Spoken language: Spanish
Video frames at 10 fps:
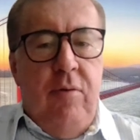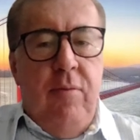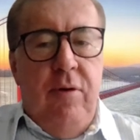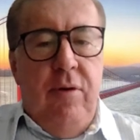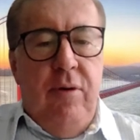
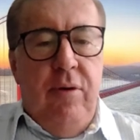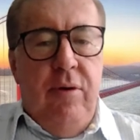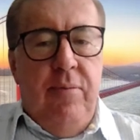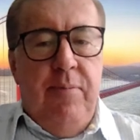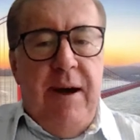
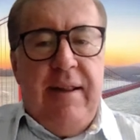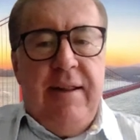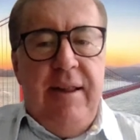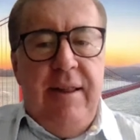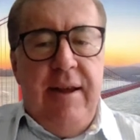como
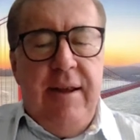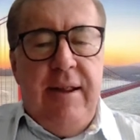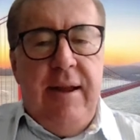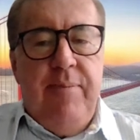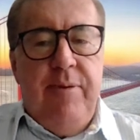parte
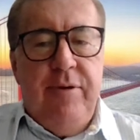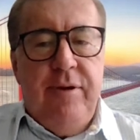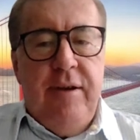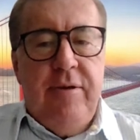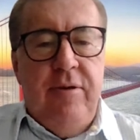de este
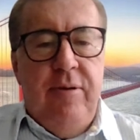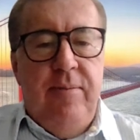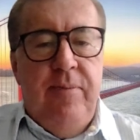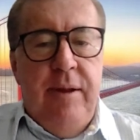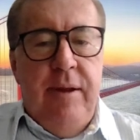
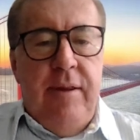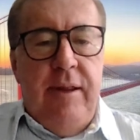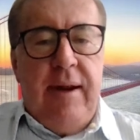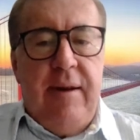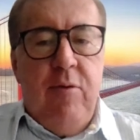proceso
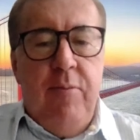de